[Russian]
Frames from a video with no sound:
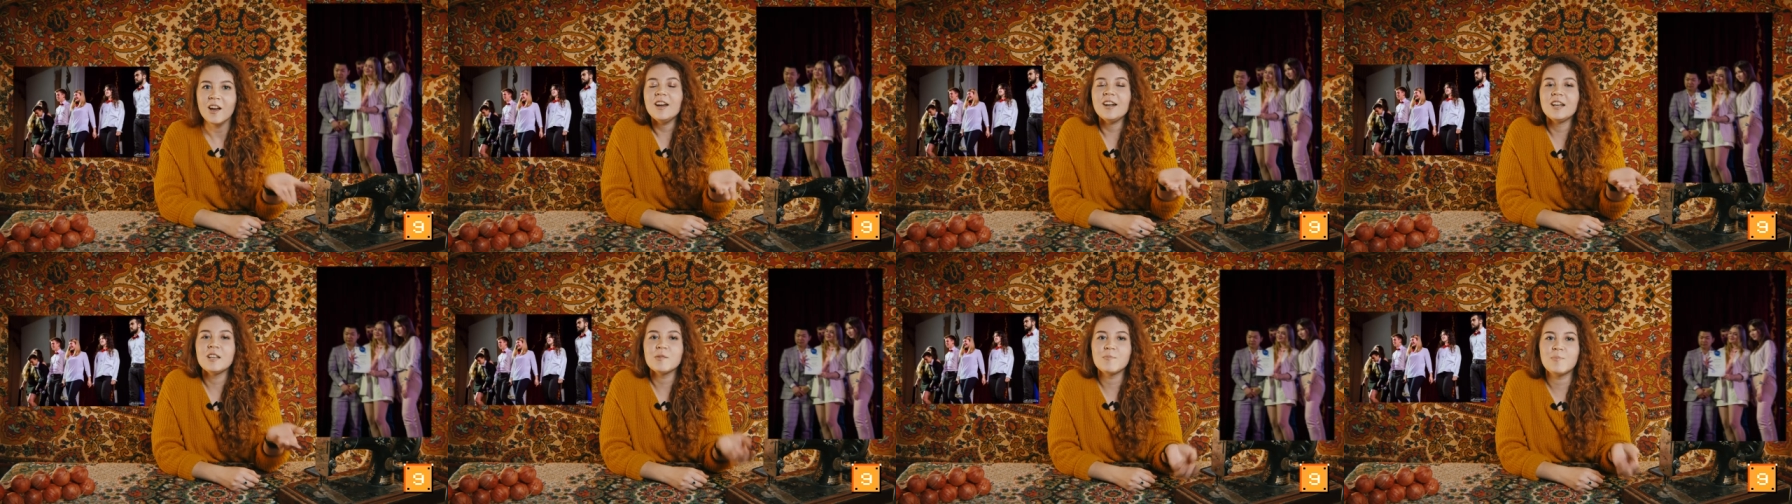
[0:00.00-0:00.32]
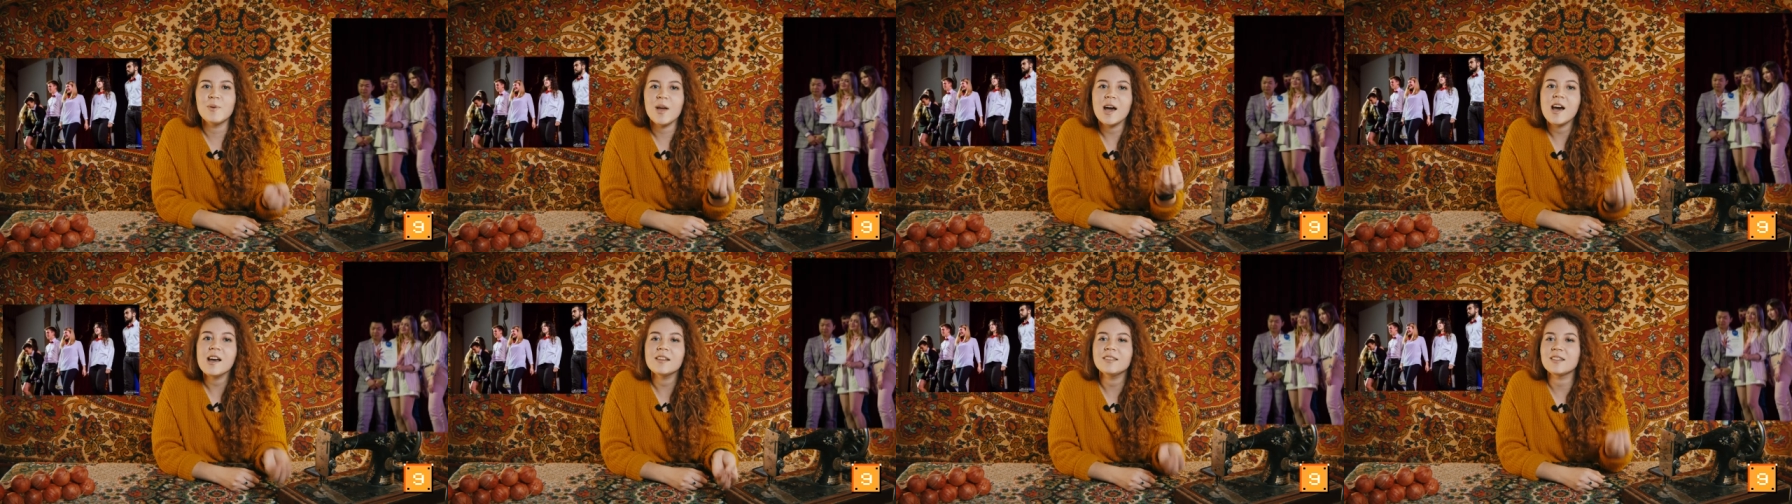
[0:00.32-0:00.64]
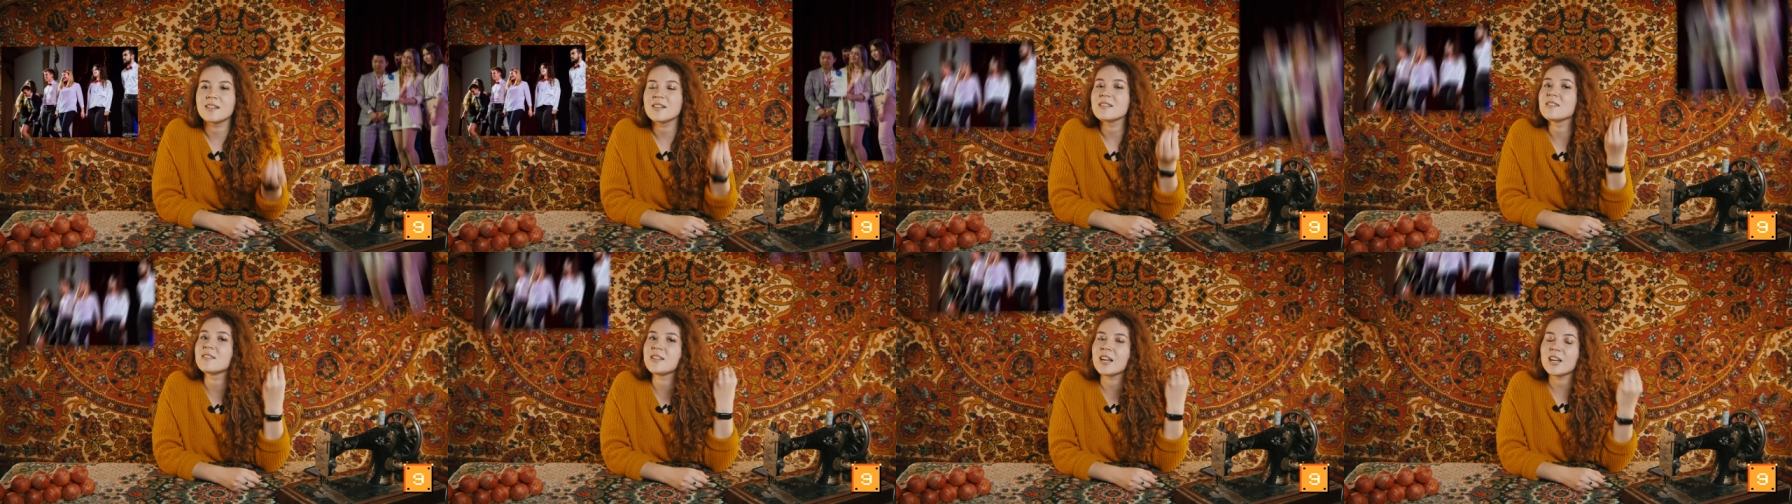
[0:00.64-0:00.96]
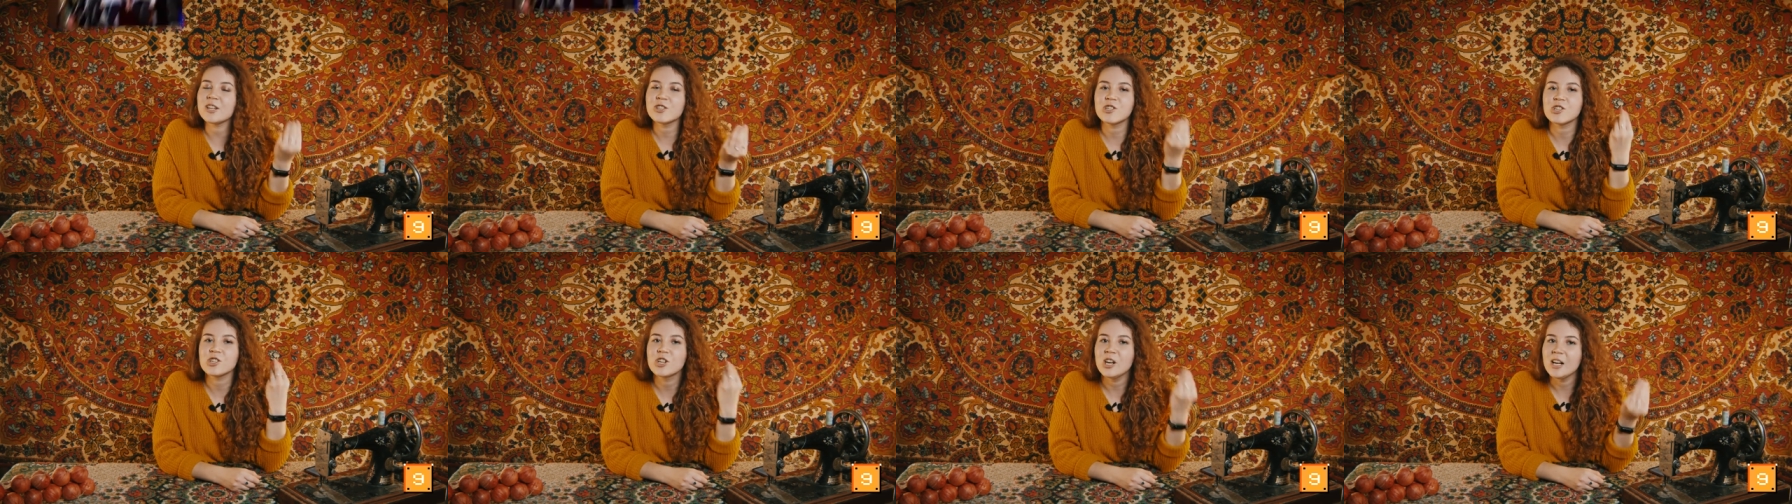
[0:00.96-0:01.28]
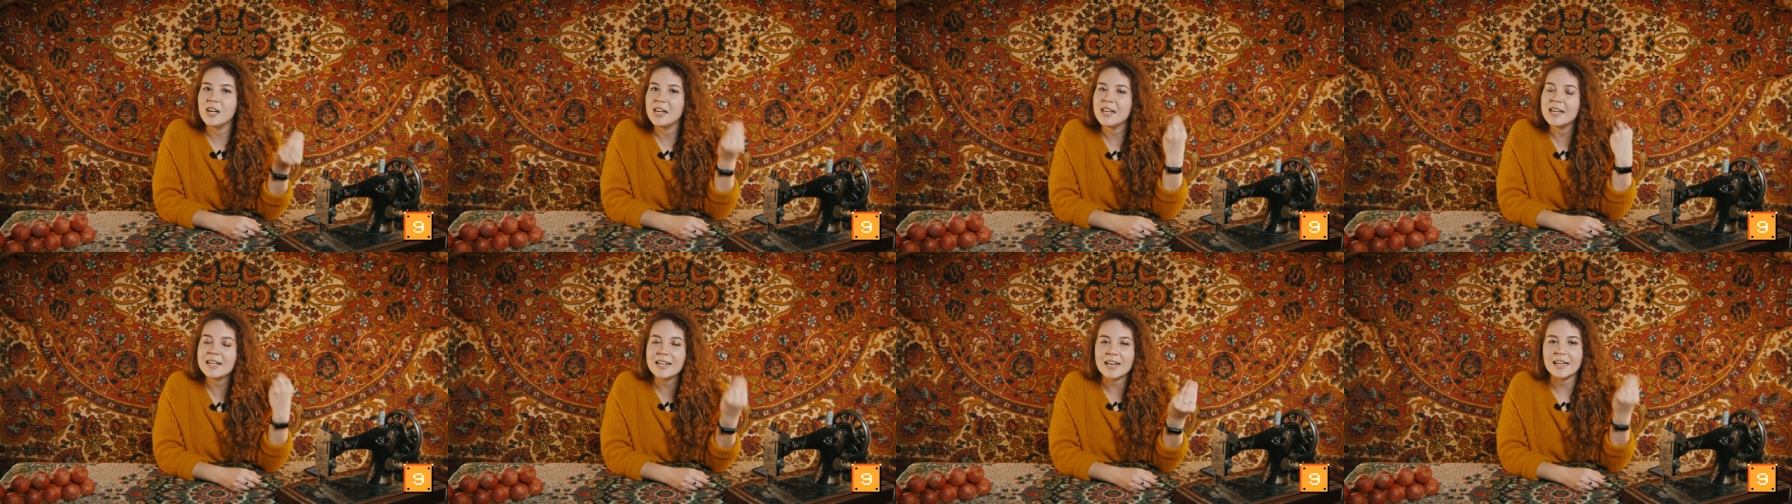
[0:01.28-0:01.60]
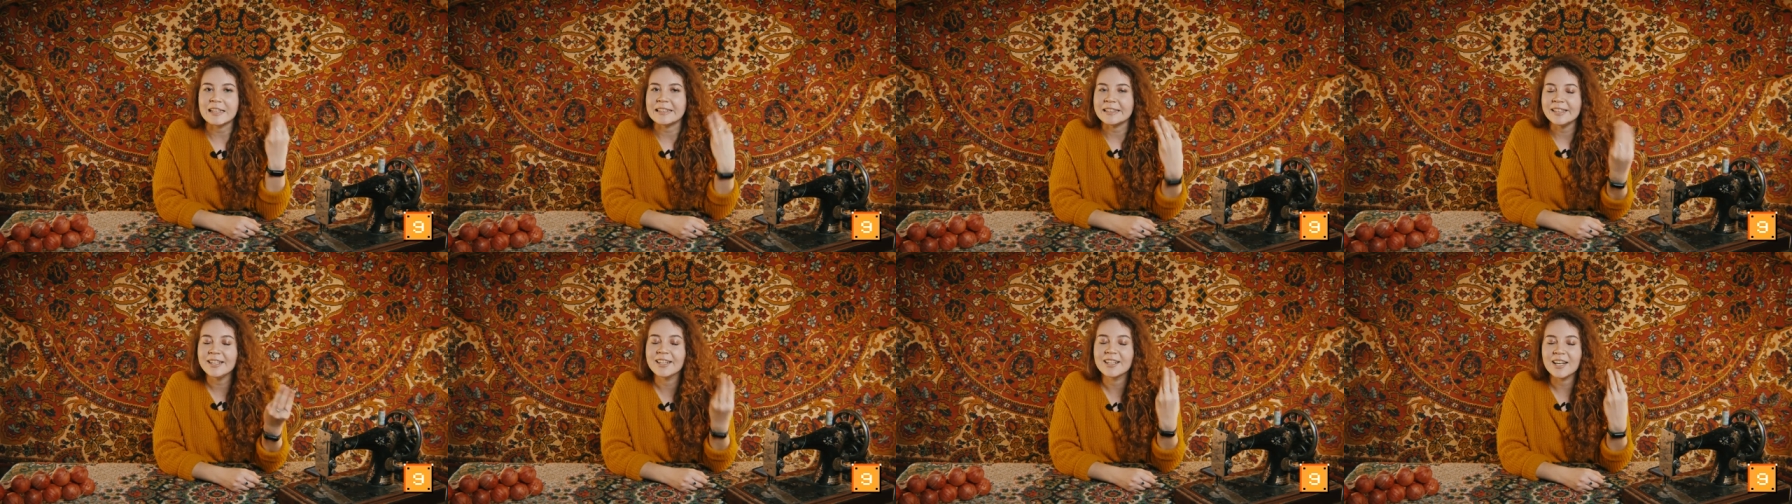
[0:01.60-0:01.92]
Ребята зажгли
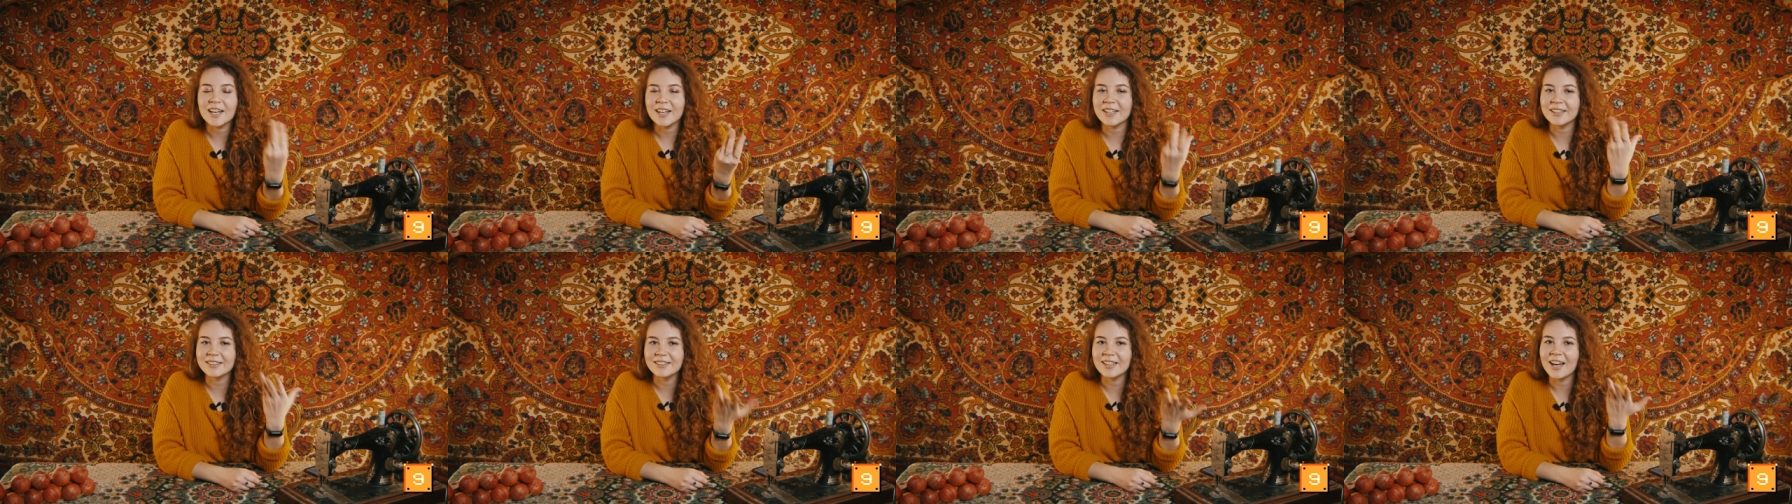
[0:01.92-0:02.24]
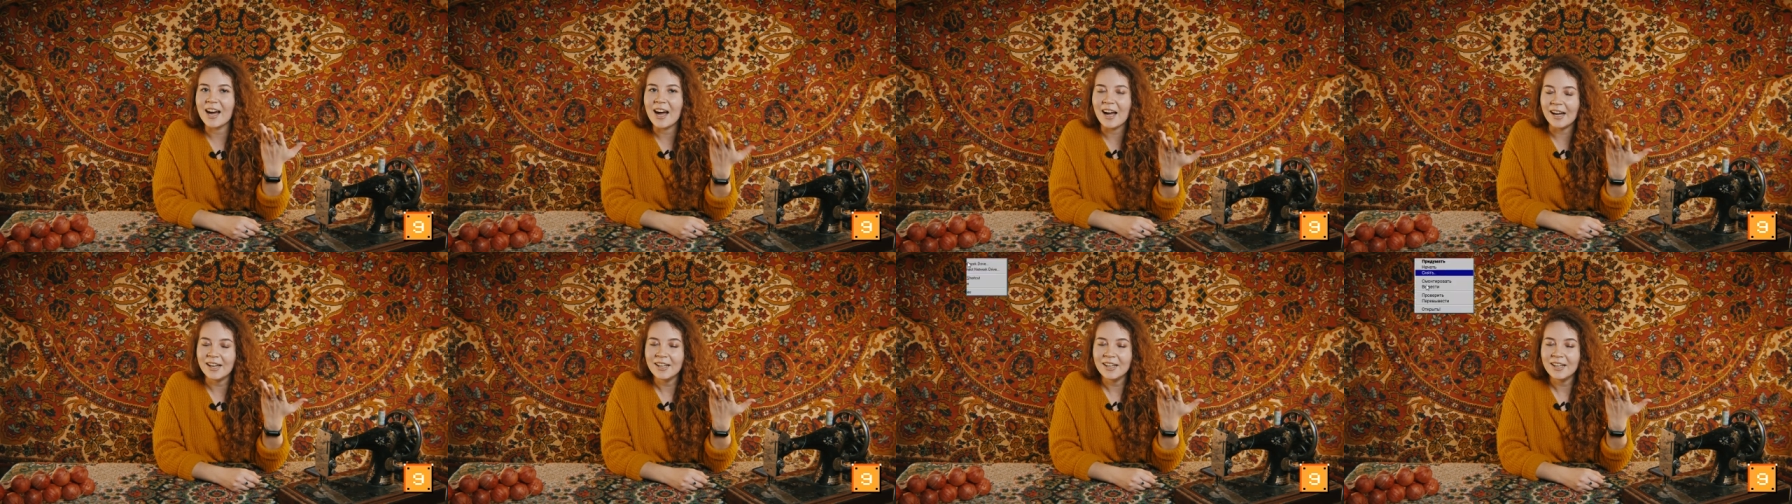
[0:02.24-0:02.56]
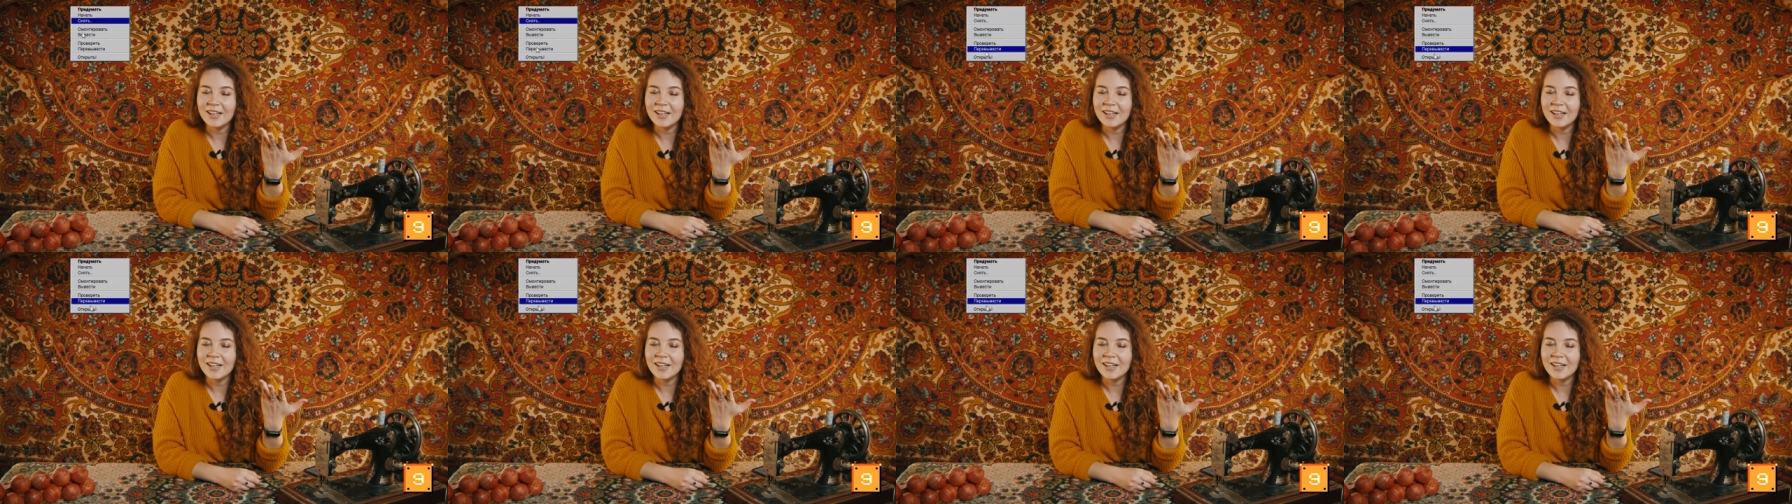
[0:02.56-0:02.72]
как никогда.